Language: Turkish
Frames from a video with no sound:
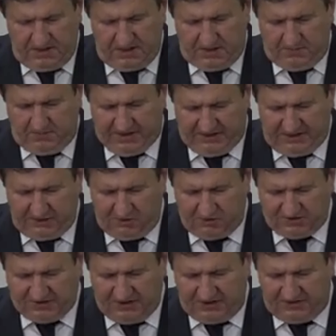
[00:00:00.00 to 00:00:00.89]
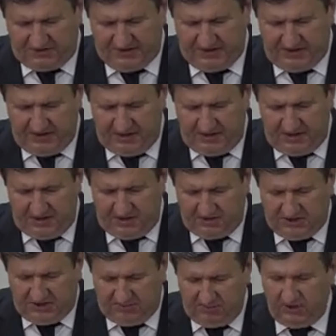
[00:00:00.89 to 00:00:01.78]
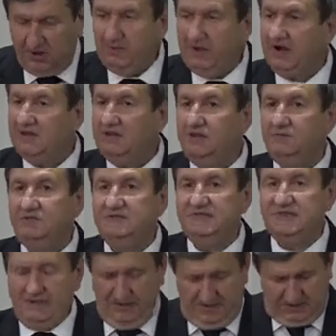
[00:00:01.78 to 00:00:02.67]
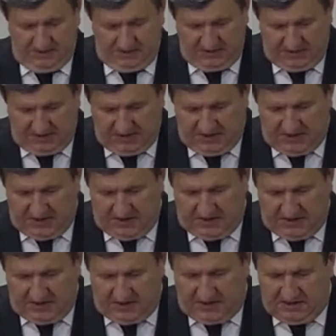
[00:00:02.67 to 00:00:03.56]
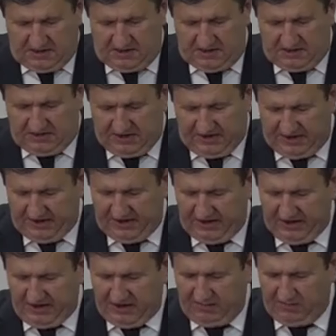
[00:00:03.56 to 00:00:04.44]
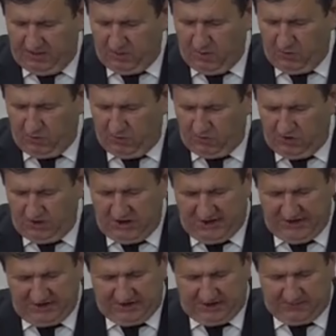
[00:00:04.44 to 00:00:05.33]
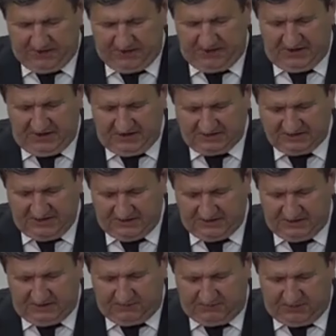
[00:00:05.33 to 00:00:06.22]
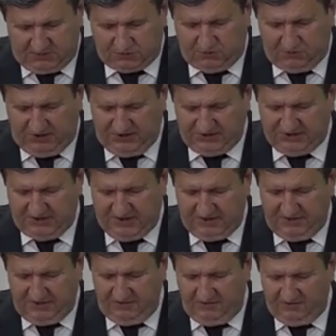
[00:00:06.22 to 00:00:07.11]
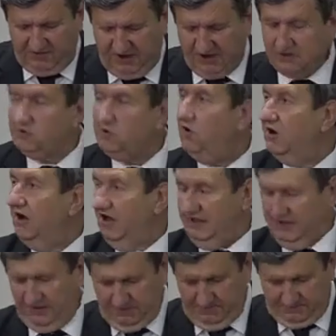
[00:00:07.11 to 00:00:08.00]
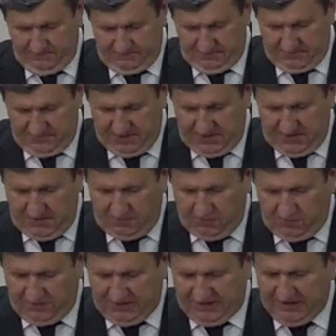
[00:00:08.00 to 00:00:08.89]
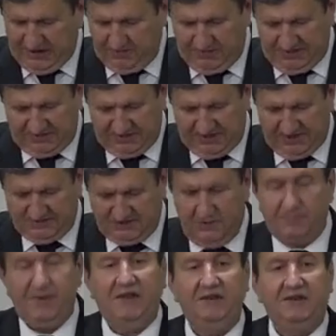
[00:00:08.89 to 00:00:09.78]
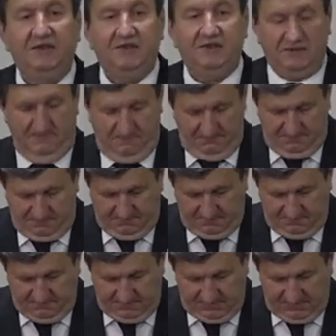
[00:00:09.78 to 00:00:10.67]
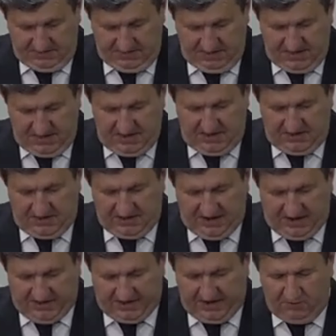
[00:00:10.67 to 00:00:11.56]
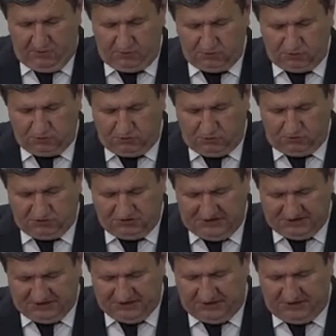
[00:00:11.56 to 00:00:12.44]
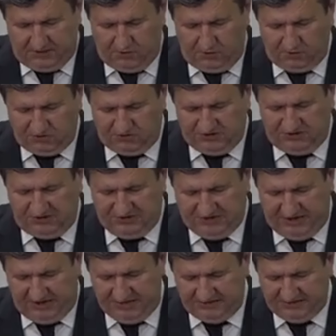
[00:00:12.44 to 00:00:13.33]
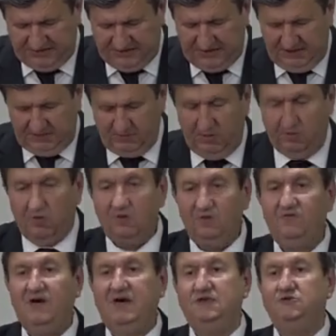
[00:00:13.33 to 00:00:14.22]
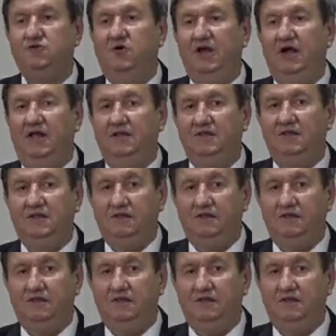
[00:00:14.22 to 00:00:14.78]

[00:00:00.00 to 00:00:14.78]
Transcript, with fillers: Pendik özelinde tabloya baktığımızda Gene Ekrem İmamoğlu AKP'nin kazandığı birçok ilçeden fazla oy aldı. Bunlardan bir tanesi de Pendik. Yani 39 ilçenin 32 tanesinde İmamoğlu fazla oy aldı.